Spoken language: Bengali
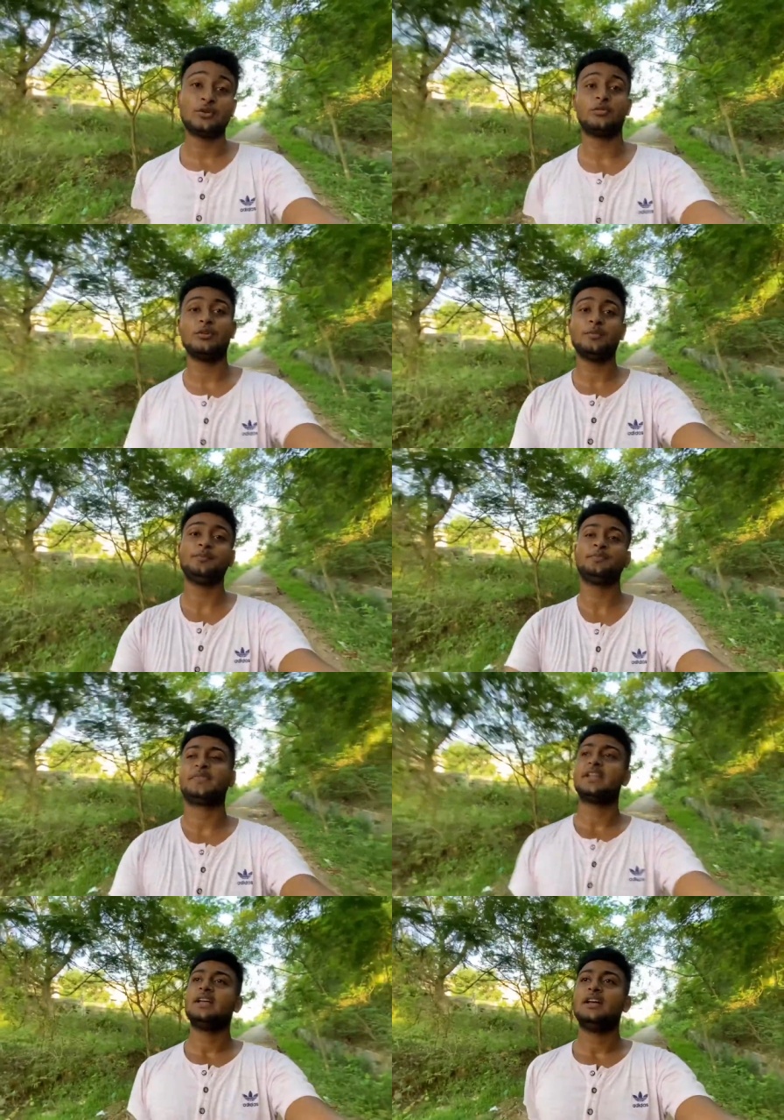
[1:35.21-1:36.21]
করব
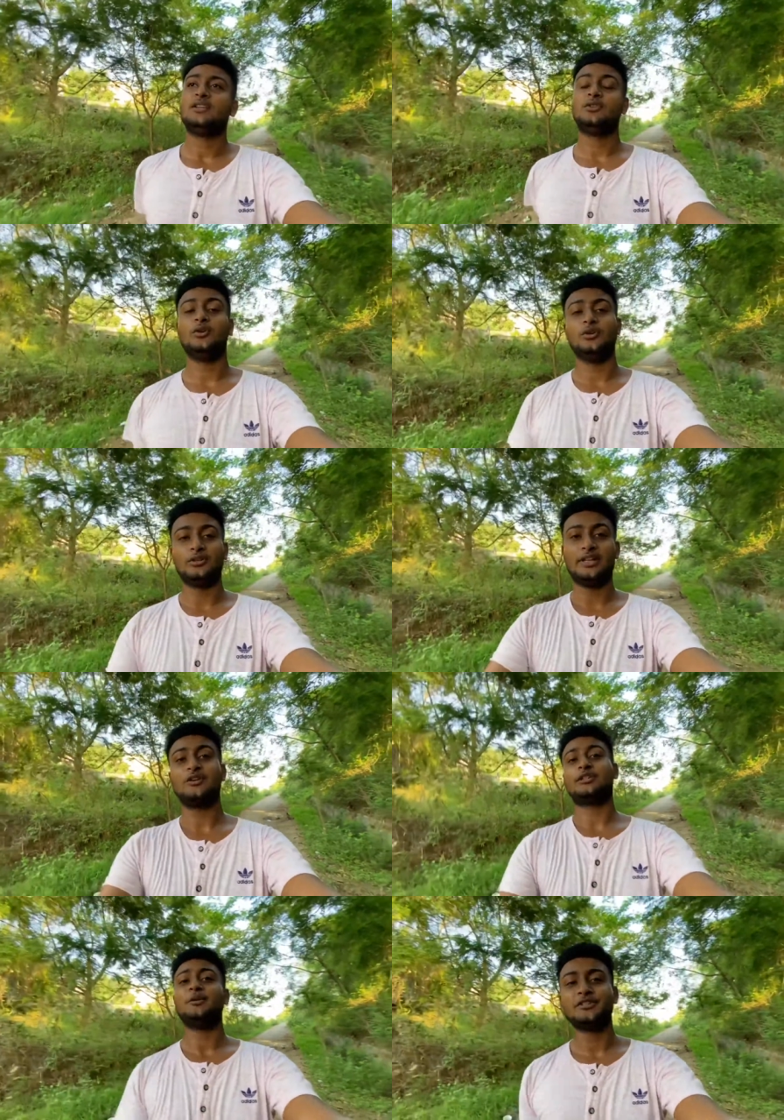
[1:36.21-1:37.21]
তো দেন
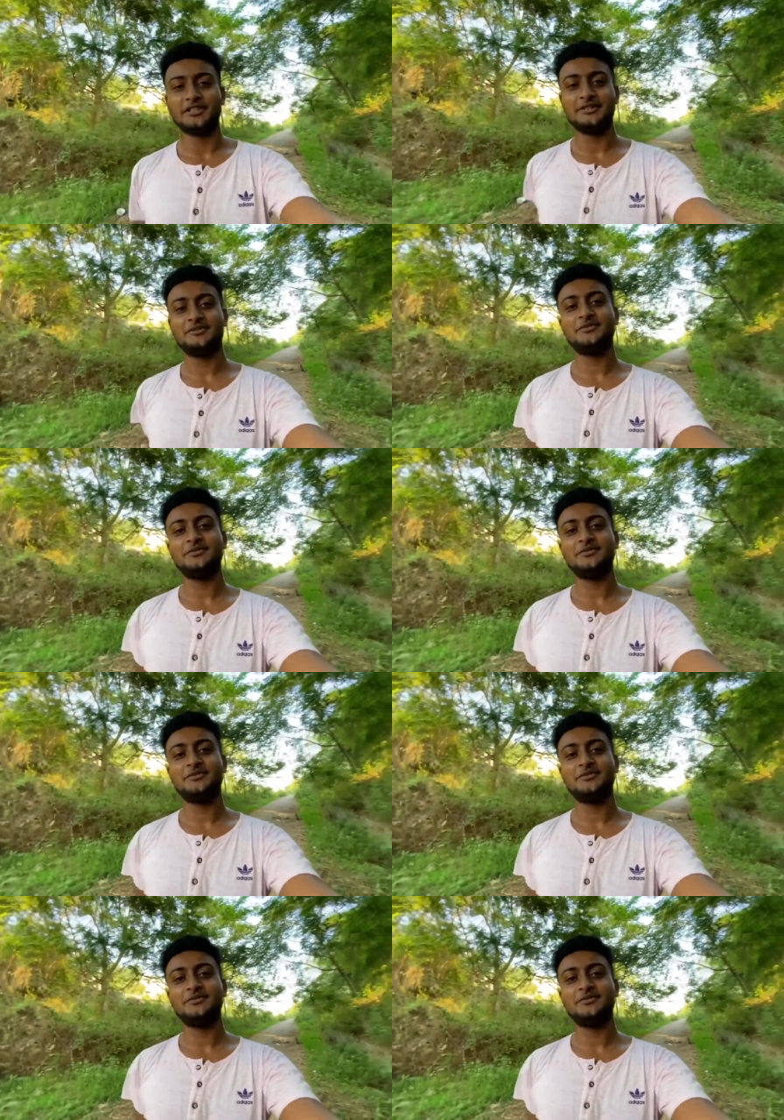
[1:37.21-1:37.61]
কথা বলছি আর